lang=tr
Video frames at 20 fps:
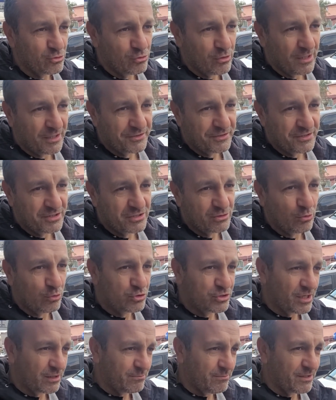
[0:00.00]
kuartır işte
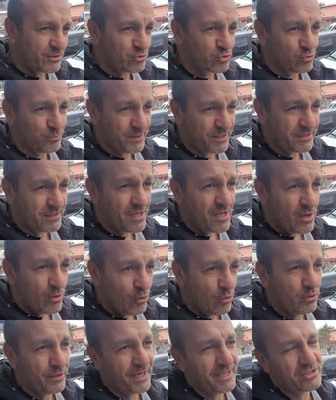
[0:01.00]
Ocak Mart Şubat hmm.
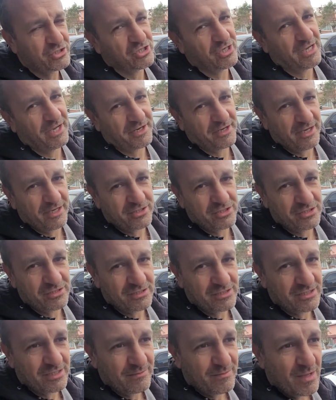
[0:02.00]
olarak çıkar
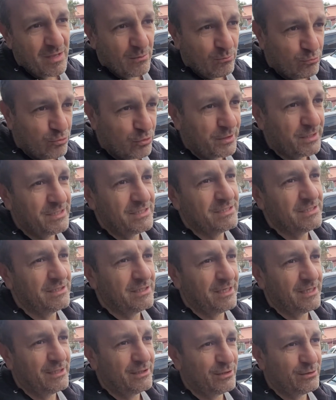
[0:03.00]
karşınıza. Anladım. Bu gizli
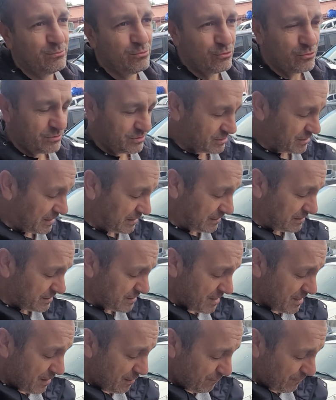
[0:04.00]
değildir. Bu şeydir.
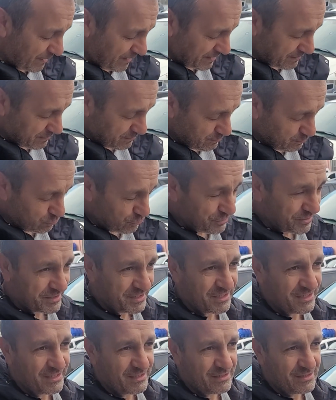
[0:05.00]
Fakat buradaki
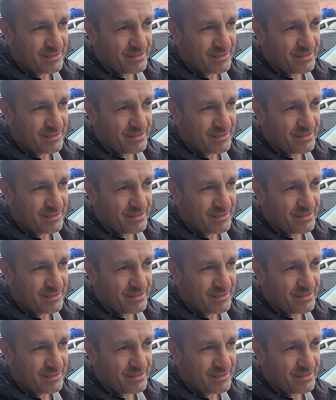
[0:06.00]
e,